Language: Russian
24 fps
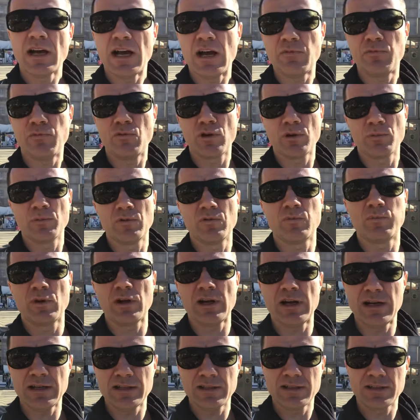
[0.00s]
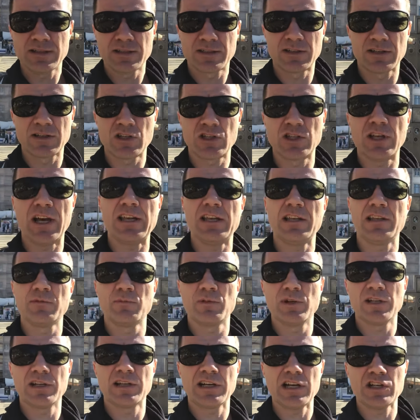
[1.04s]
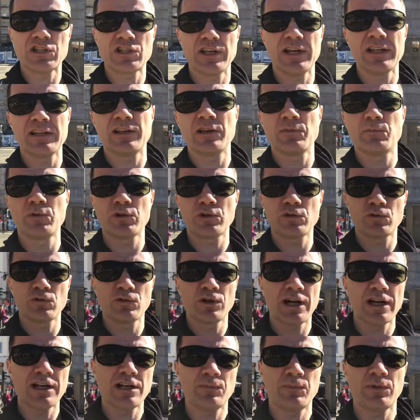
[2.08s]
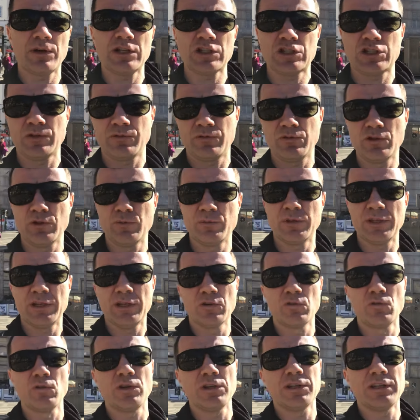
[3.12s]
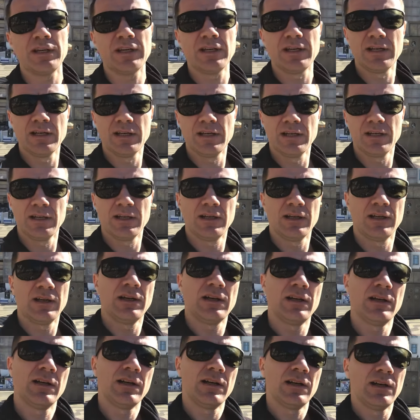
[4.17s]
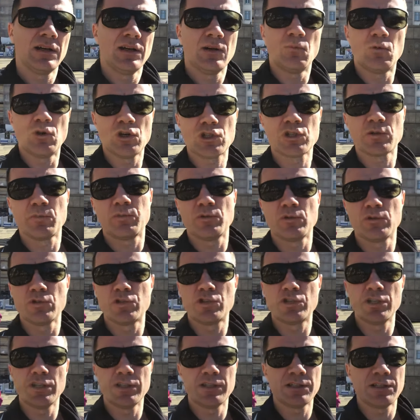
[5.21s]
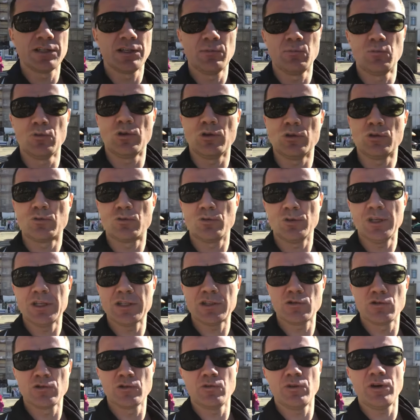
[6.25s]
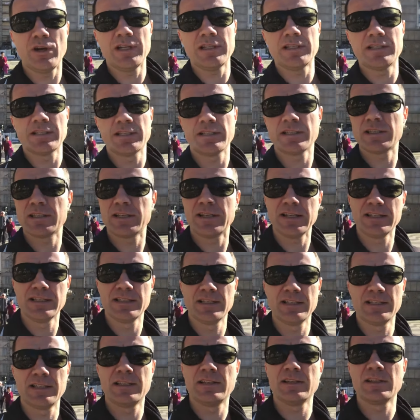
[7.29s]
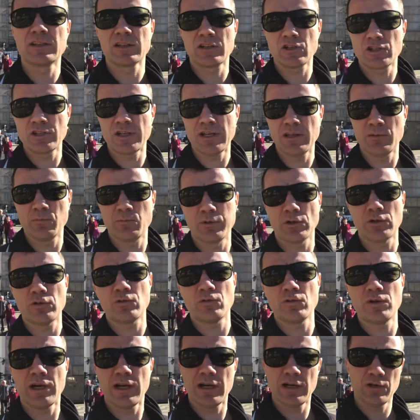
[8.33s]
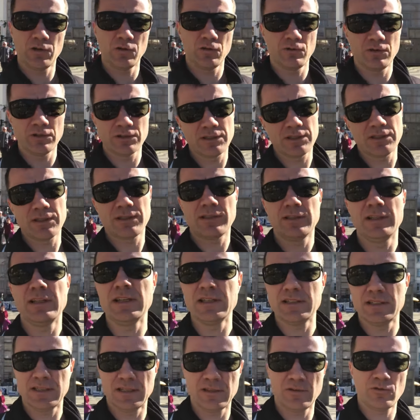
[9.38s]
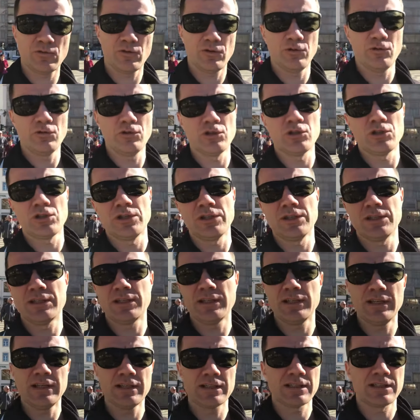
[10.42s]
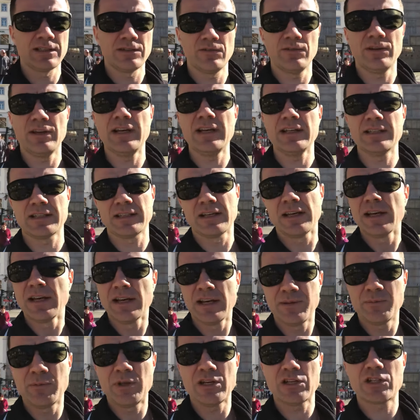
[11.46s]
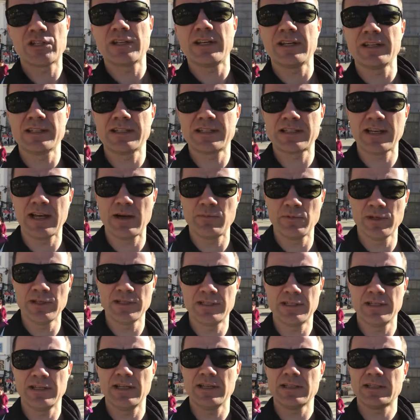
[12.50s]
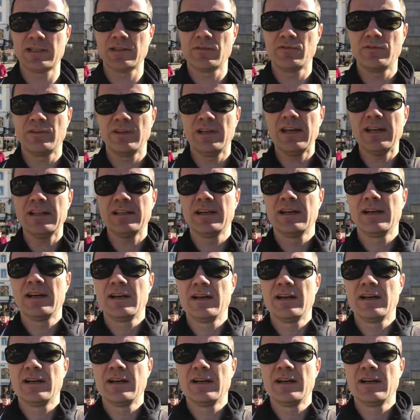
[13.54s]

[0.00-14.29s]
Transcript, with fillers: оформив брак с гражданином или гражданкой Португалии, прожив в нем 3 года. Можно получить ребенку, если у него один из родителей гражданин Португалии. Но вот есть такой очень интересный вариант, даже сказал, самый интересный вариант.